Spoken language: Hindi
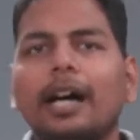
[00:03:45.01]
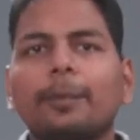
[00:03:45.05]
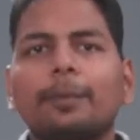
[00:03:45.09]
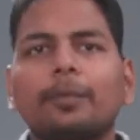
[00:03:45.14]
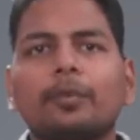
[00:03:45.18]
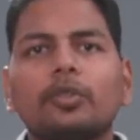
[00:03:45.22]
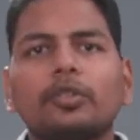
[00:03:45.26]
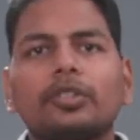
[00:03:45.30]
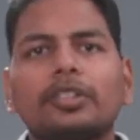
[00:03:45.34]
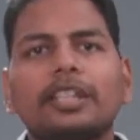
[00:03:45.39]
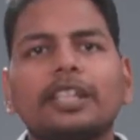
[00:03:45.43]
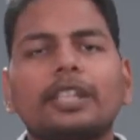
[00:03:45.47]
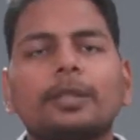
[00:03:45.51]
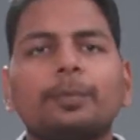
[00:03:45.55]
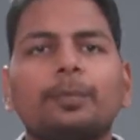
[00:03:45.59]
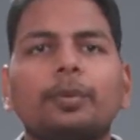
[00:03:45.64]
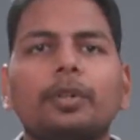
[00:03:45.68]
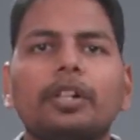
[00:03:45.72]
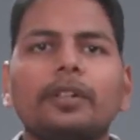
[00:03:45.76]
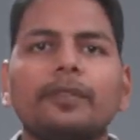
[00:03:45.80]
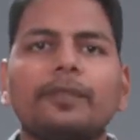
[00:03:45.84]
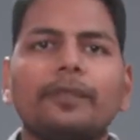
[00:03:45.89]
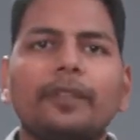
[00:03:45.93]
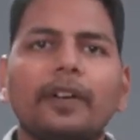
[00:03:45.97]
आपको 6.5
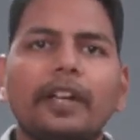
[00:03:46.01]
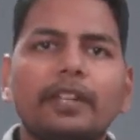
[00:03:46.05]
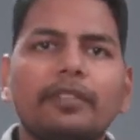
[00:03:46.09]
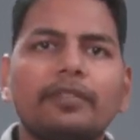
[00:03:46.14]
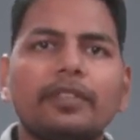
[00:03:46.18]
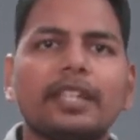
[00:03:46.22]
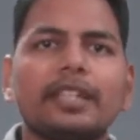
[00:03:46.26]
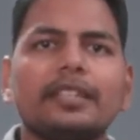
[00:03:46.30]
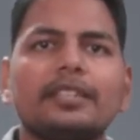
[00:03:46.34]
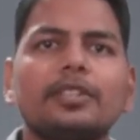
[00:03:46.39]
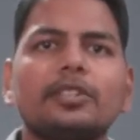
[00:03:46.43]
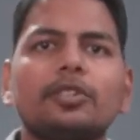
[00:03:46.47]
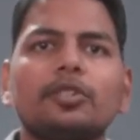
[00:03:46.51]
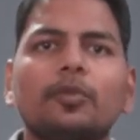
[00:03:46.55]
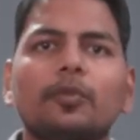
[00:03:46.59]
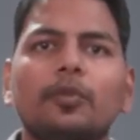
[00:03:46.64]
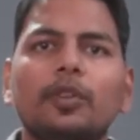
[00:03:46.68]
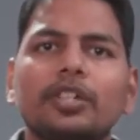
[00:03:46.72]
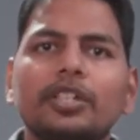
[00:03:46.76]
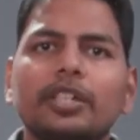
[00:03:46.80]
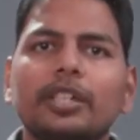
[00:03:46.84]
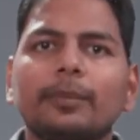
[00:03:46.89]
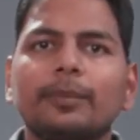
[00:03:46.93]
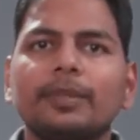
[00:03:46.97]
पॉइंट जो
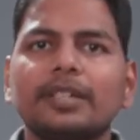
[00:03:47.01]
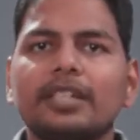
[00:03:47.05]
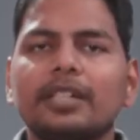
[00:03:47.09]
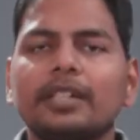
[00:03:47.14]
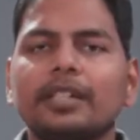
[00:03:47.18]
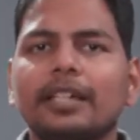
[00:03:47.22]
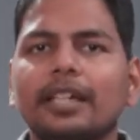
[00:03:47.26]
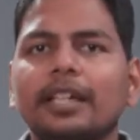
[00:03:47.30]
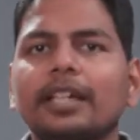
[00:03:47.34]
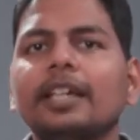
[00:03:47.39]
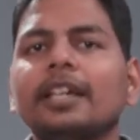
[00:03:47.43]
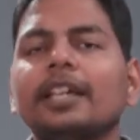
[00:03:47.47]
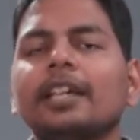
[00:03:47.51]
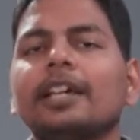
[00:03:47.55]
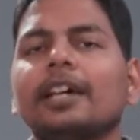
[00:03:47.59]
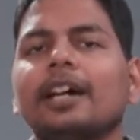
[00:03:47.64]
वॉशिंग मशीन है